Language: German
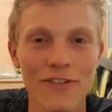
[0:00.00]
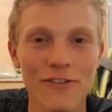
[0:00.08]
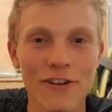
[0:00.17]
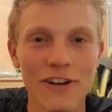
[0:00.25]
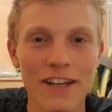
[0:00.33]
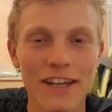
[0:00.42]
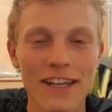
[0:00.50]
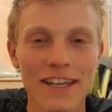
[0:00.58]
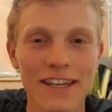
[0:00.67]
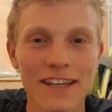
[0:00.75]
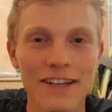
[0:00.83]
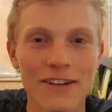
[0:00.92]
völlig
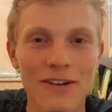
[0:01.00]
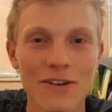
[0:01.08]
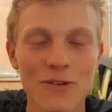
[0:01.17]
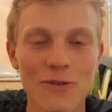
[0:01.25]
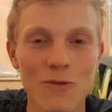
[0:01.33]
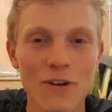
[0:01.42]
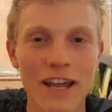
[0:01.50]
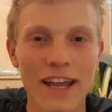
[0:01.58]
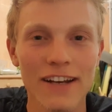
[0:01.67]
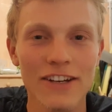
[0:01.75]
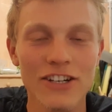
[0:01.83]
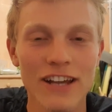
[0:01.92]
äh, ohne
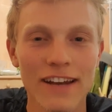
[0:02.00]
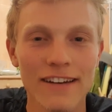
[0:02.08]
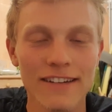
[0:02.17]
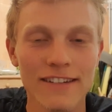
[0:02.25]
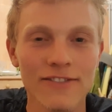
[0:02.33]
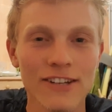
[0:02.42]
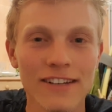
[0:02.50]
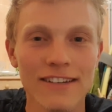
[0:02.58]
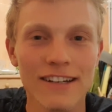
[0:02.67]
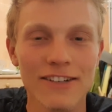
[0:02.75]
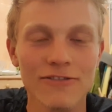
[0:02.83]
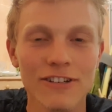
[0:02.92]
Englischkenntnisse, wie
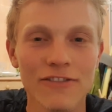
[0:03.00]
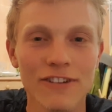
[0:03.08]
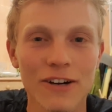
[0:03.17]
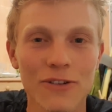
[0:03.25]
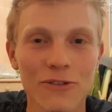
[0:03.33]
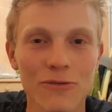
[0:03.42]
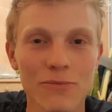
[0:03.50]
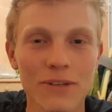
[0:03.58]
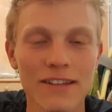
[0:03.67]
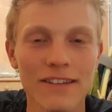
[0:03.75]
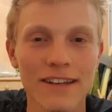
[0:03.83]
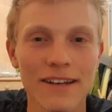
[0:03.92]
gesagt, nur die Frau so ein
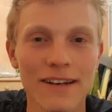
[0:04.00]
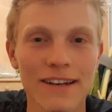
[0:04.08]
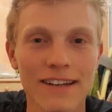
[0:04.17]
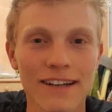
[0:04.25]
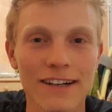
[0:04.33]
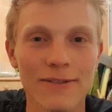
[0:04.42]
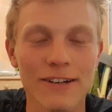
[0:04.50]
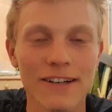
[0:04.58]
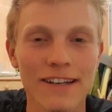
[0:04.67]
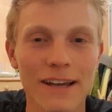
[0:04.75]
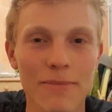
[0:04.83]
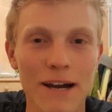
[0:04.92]
bisschen, aber
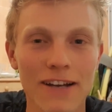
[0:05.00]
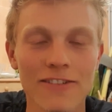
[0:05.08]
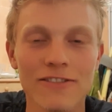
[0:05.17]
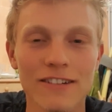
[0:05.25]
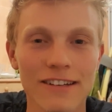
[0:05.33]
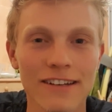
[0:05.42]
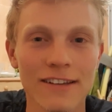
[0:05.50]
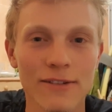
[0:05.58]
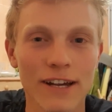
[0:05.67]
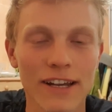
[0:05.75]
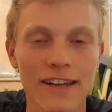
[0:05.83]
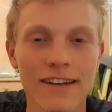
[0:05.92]
der Mann und die
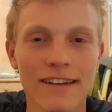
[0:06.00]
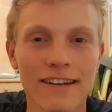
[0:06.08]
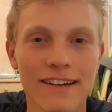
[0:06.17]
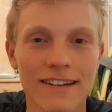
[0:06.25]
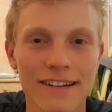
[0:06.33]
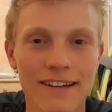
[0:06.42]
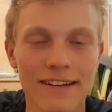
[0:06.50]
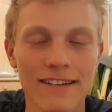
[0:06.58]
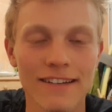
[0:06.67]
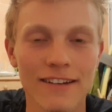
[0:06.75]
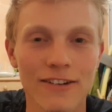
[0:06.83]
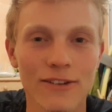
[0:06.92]
zwei Kinder, hat
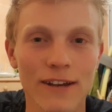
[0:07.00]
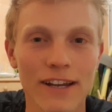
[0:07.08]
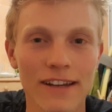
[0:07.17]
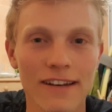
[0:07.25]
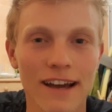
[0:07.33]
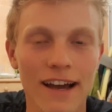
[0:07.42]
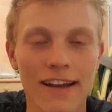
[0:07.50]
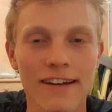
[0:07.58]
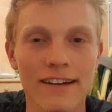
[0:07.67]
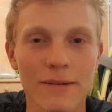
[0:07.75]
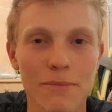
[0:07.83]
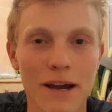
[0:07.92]
sie ja noch zwei Kinder,
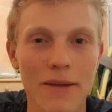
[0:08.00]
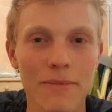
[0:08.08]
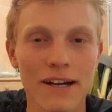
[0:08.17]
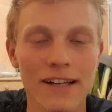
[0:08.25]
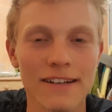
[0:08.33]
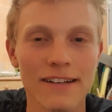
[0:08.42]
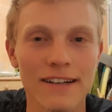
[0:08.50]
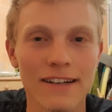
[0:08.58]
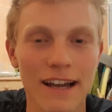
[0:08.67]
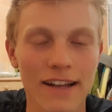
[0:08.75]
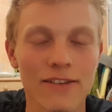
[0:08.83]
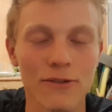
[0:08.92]
einer in meinem Alter,
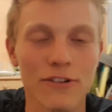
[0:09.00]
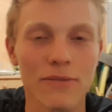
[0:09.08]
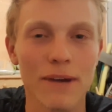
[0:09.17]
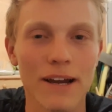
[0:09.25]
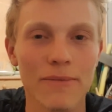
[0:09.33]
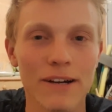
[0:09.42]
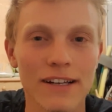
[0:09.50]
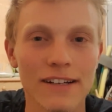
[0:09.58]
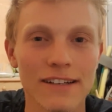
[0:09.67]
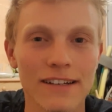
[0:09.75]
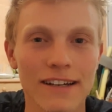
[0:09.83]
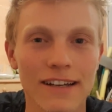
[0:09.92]
ein Sohn in meinem
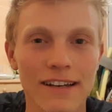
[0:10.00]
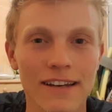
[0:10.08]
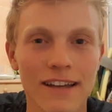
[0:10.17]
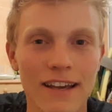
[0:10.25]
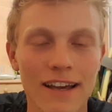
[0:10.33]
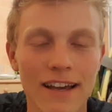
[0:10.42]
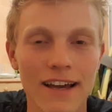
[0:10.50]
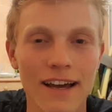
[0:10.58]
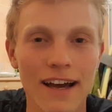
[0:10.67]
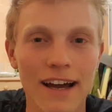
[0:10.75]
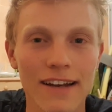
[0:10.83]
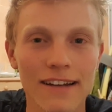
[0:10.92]
Alter, ein
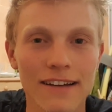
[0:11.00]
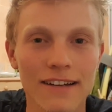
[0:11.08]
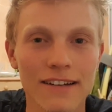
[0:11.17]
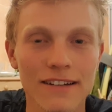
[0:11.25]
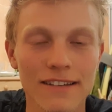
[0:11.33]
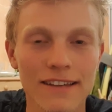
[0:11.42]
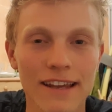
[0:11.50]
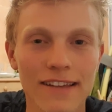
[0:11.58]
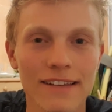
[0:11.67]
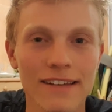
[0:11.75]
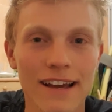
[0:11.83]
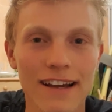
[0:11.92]
anderer
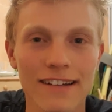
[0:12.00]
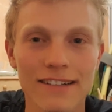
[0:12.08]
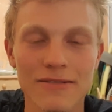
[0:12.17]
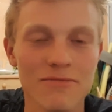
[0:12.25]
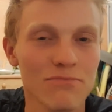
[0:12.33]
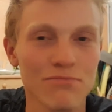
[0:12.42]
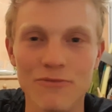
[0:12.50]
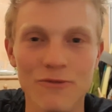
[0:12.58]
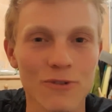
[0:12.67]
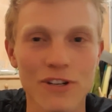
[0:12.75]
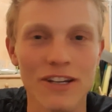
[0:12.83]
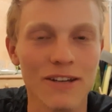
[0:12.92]
16 Jahre,
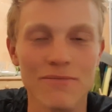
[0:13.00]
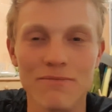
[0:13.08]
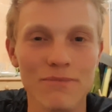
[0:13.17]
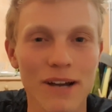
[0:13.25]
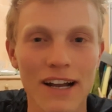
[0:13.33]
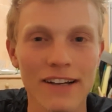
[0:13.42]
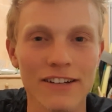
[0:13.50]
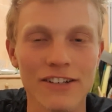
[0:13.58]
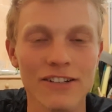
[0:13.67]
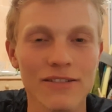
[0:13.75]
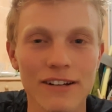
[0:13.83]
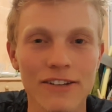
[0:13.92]
wirklich
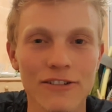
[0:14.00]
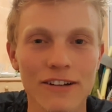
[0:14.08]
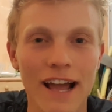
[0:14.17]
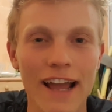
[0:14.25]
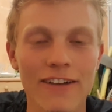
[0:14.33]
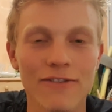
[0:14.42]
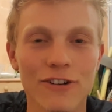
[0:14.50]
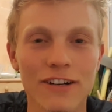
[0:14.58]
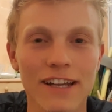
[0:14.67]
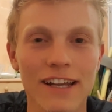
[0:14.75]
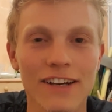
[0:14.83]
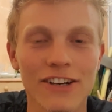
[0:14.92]
praktisch, also kein Wort
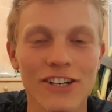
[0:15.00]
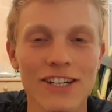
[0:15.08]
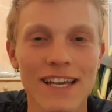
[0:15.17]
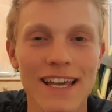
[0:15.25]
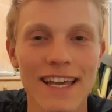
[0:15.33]
Englisch.